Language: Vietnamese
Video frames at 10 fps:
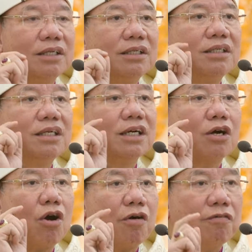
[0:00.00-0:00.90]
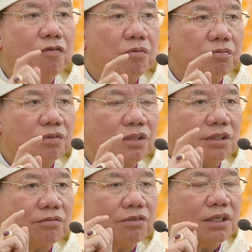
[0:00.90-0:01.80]
Những người có phúc
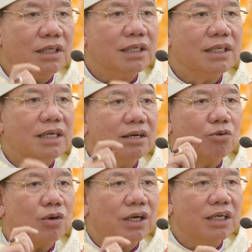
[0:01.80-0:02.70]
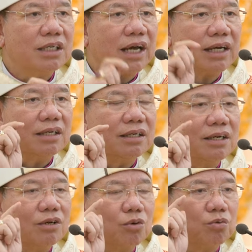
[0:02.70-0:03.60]
trong nghĩ nghĩa của Kinh Thánh
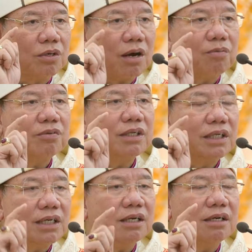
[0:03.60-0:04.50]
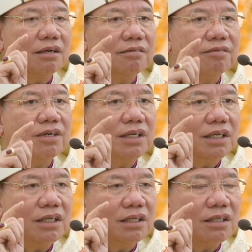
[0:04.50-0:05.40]
cũng đồng nghĩa với
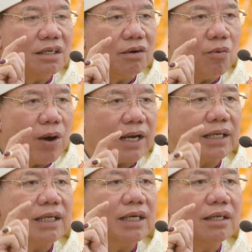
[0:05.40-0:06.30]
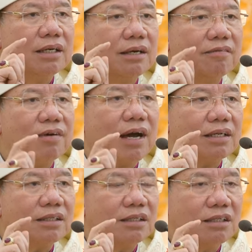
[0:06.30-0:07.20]
những người hoàn thiện
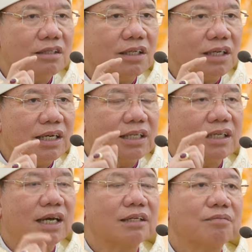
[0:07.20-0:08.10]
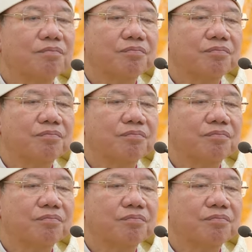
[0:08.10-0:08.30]
và những người nên thánh.